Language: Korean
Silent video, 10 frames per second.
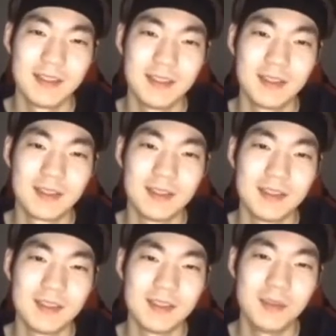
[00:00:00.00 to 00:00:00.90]
그래서
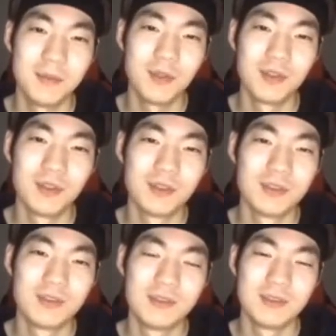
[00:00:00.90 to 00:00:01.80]
그 스티비
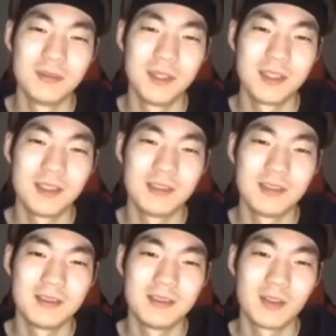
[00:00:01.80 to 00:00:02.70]
원더 음악이
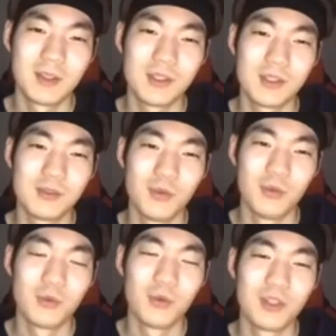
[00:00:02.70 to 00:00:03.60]
굉장히
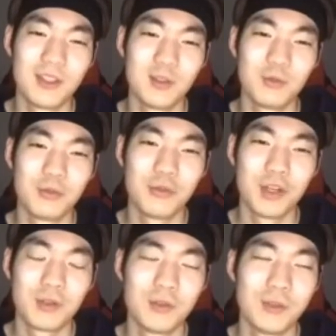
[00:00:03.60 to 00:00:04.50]
좋은 곡인데도
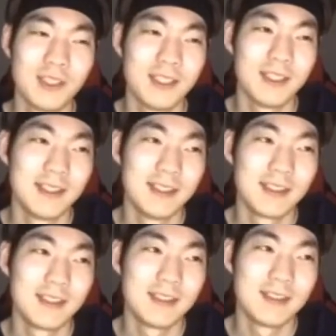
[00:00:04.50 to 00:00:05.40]
불구하고
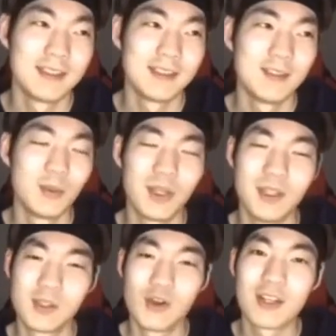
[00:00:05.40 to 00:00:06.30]
그
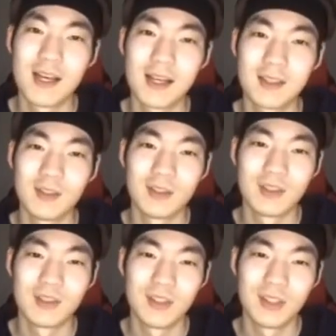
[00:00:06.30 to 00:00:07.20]
노래는 정이 안 갔던
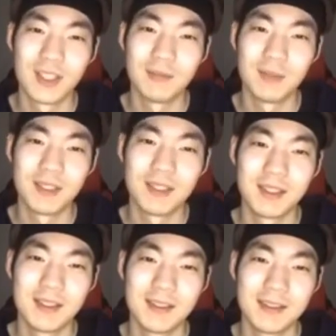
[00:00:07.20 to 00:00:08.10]
그런 기억이 납니다.
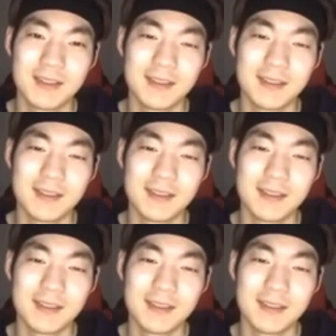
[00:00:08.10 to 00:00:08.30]
어,